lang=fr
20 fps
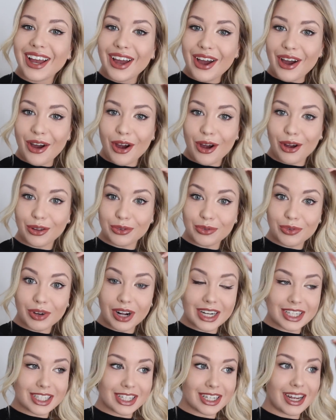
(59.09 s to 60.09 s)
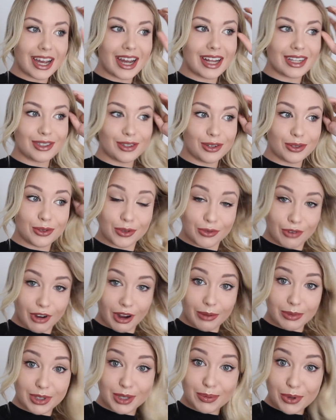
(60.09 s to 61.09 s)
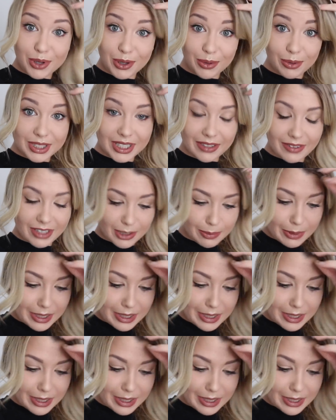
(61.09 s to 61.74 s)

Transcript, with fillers: Euh, donc voilà j'ai hâte de voir un petit peu comment ça va se